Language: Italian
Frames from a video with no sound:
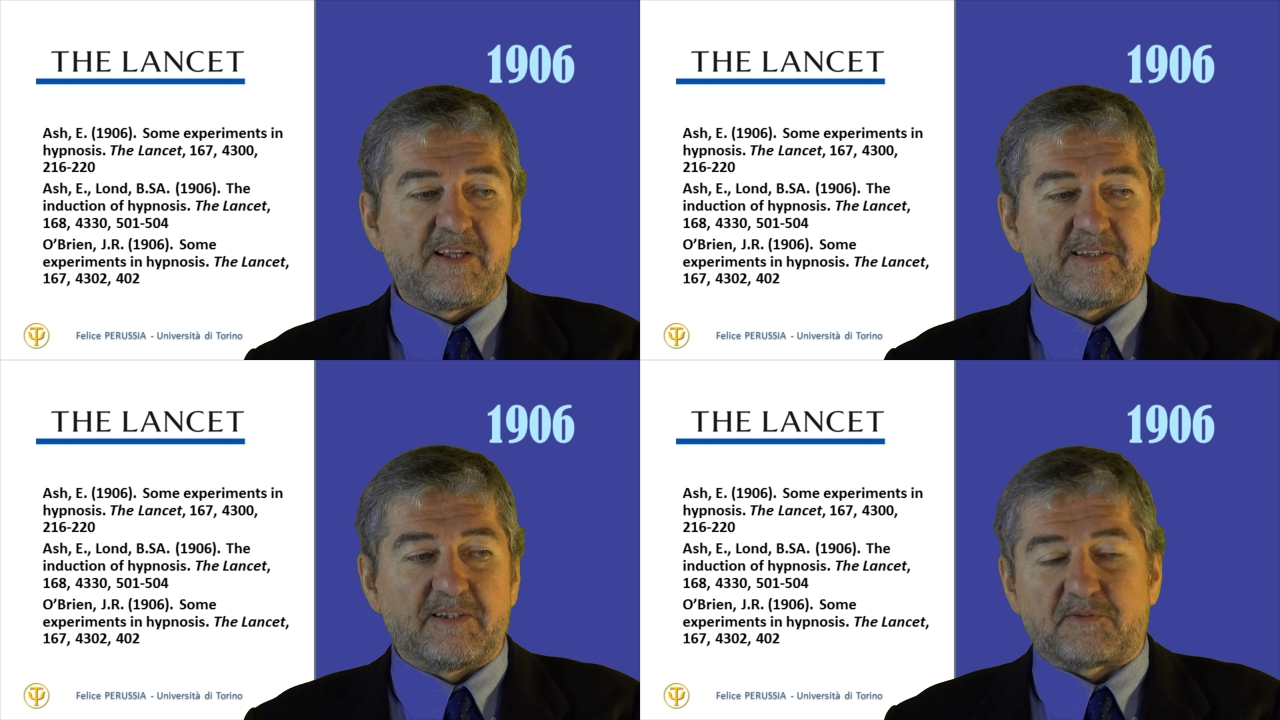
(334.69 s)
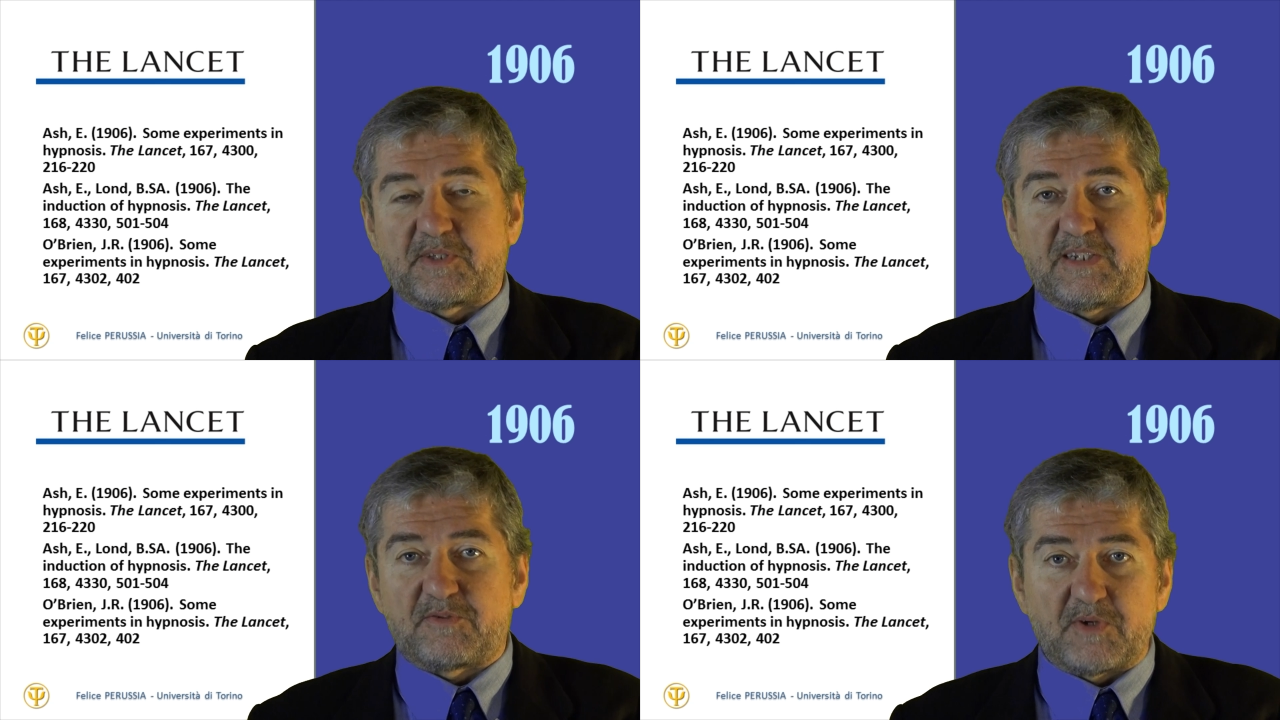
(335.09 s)
nello
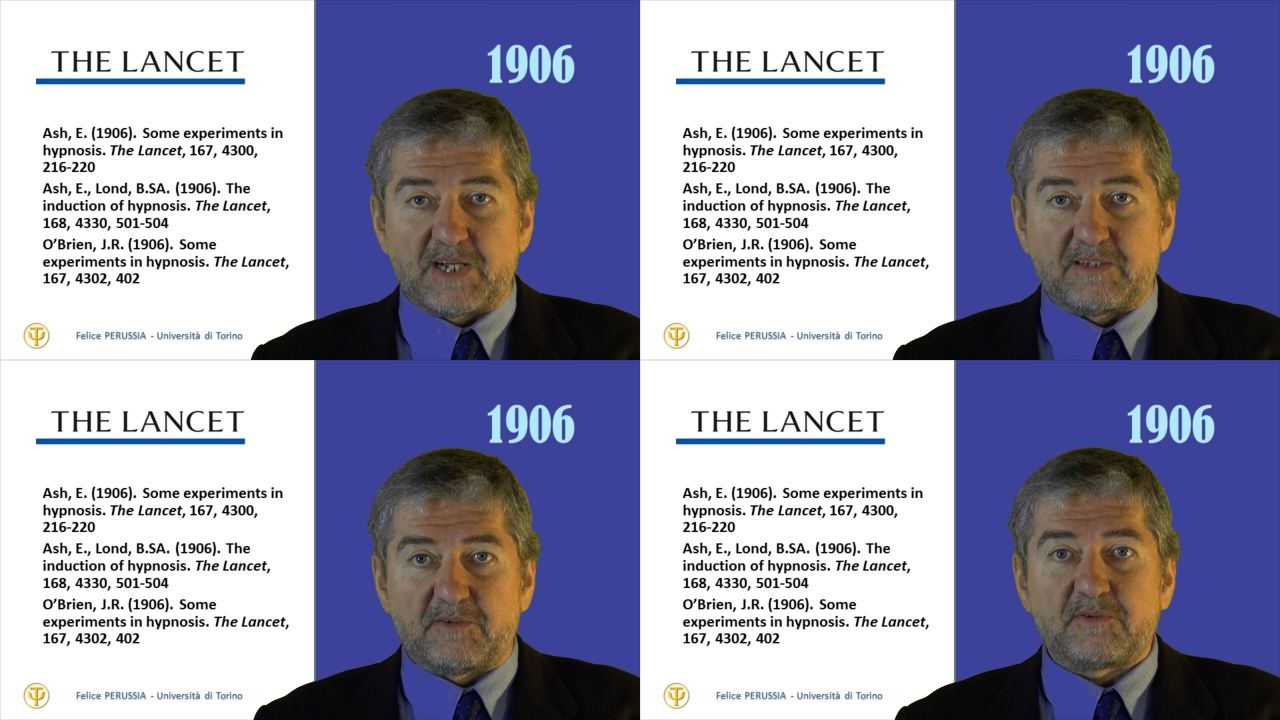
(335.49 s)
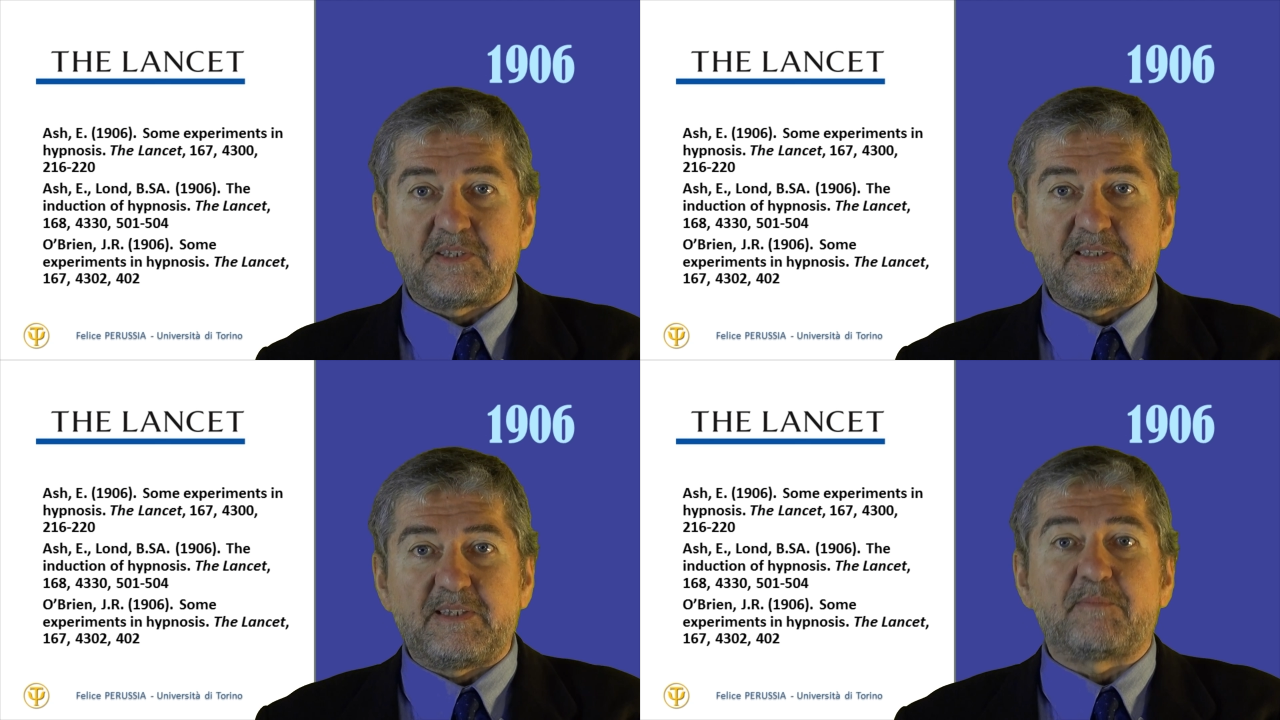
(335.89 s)
stesso anno
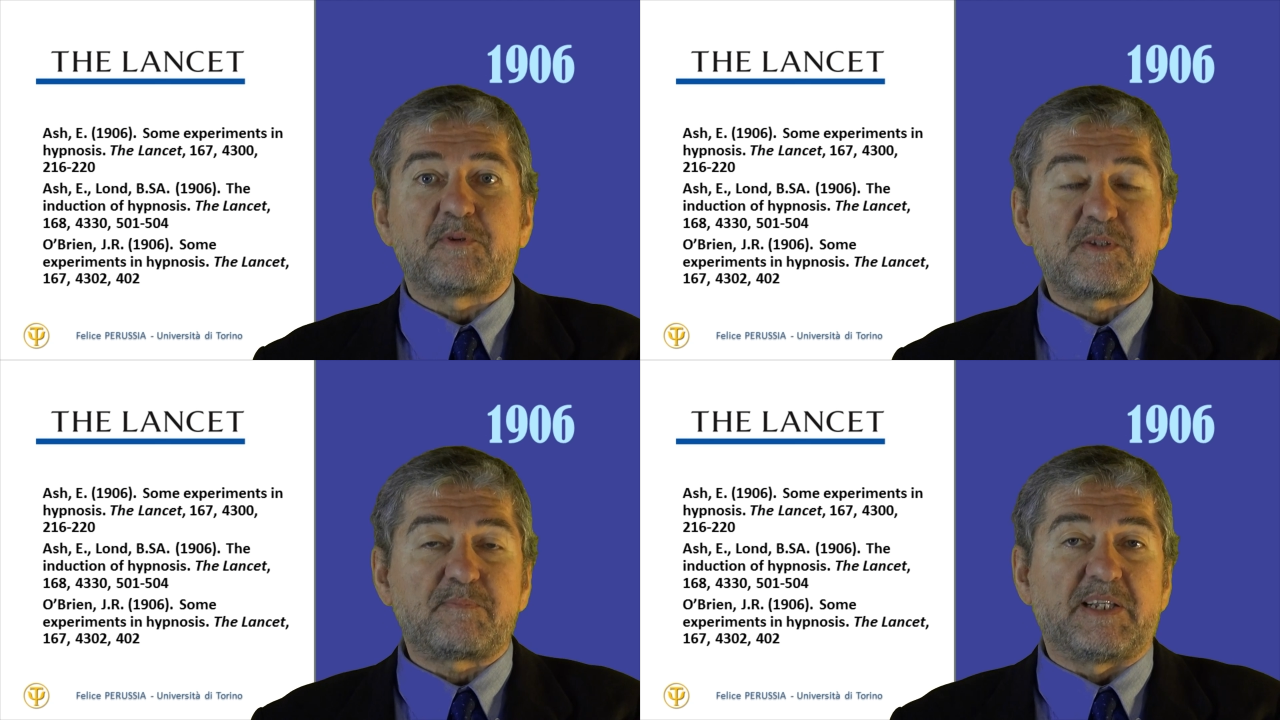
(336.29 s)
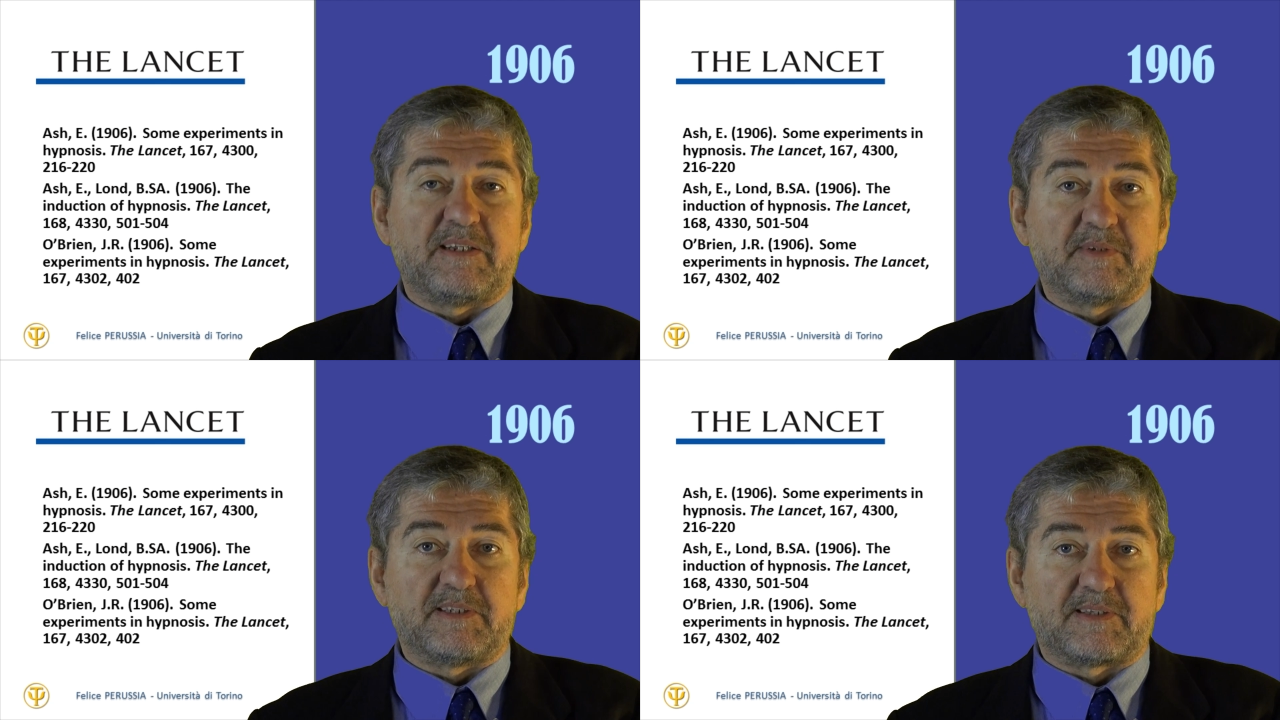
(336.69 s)
di tipo
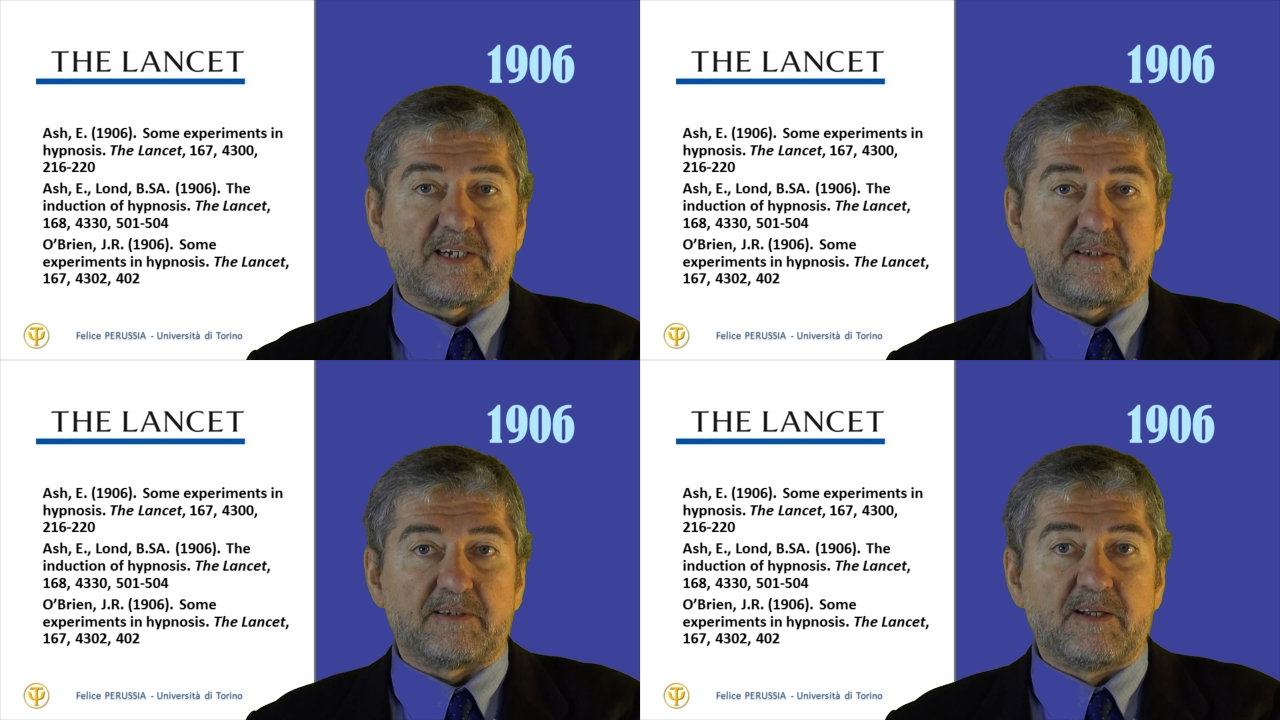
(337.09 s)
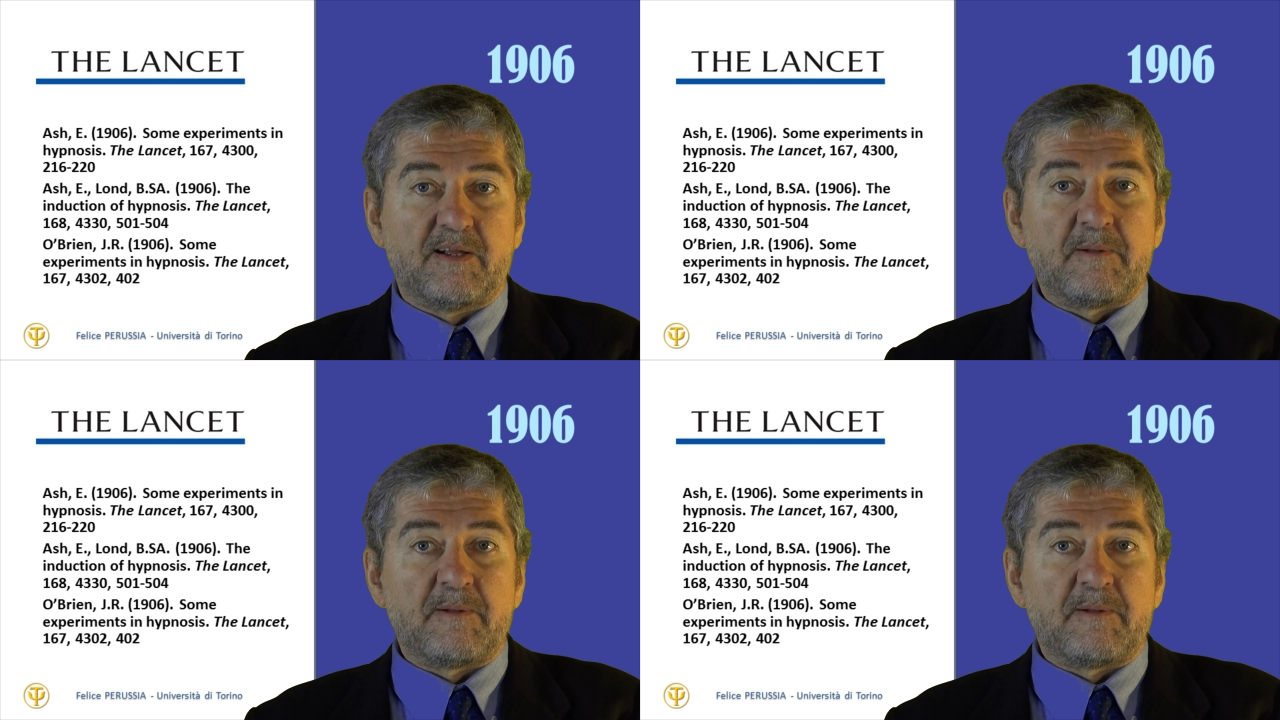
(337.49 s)
sperimentale.